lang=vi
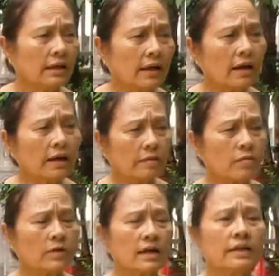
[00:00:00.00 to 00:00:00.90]
đó là
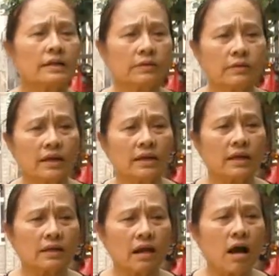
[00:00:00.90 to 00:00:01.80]
cùng cái là điều kiện
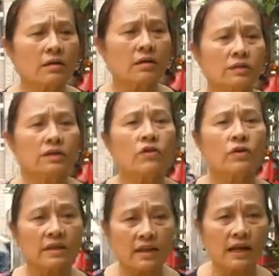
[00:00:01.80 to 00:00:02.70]
là có người đi vô
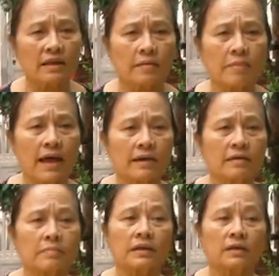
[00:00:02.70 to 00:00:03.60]
đi ra nhà mẹ cho
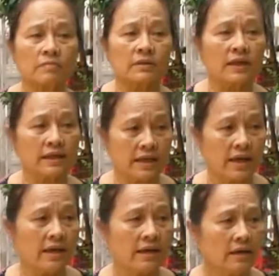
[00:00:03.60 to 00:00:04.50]
nên mình cũng rất là dễ